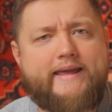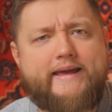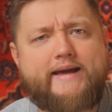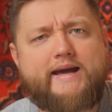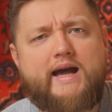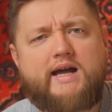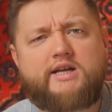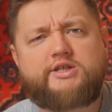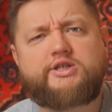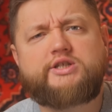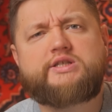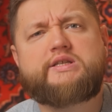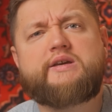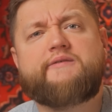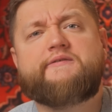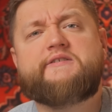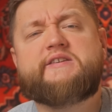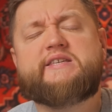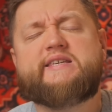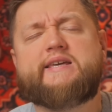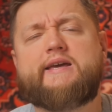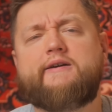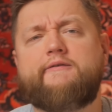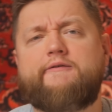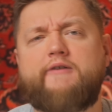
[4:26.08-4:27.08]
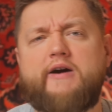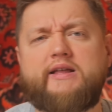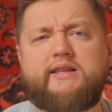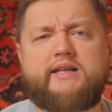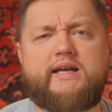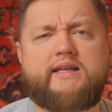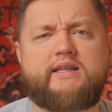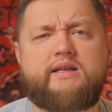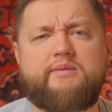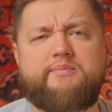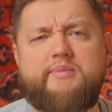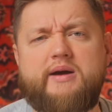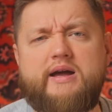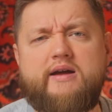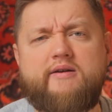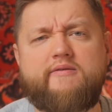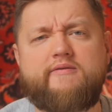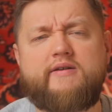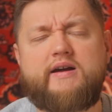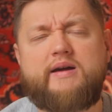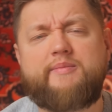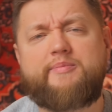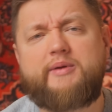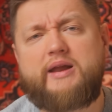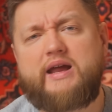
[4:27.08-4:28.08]
И кажется, все фанаты
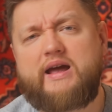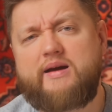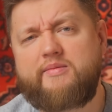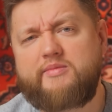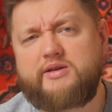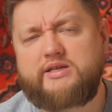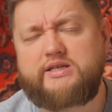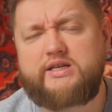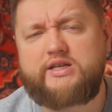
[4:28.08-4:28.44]
BMW прямо